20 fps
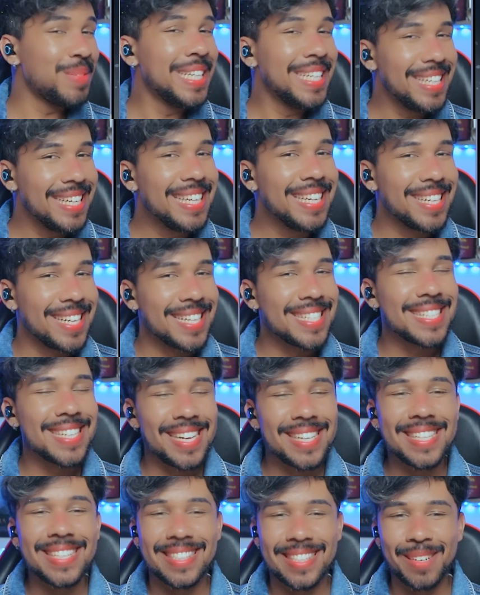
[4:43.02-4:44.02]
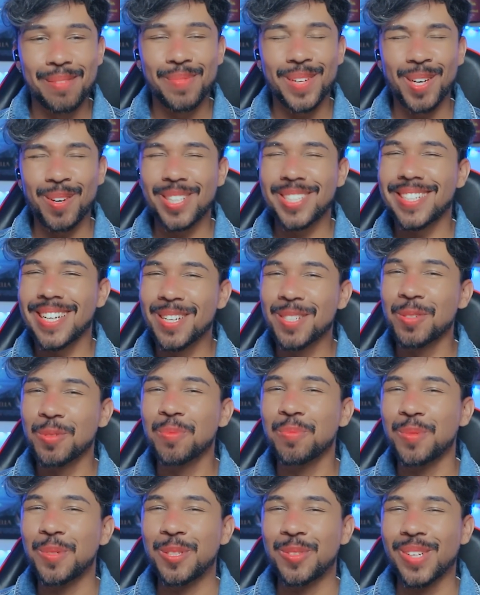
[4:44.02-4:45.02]
meninas ali também. Eu achei
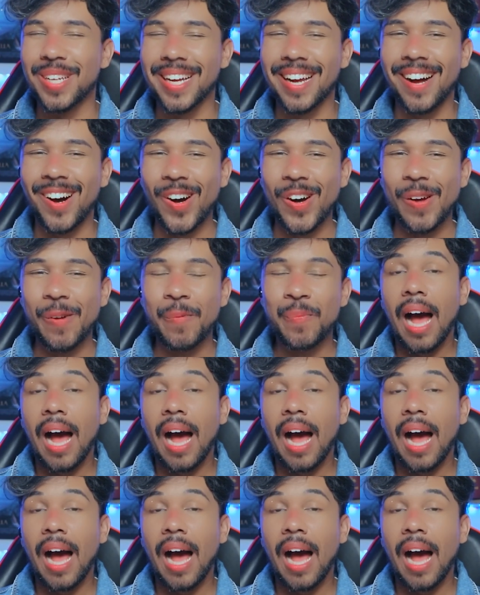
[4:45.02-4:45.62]
isso muito legal.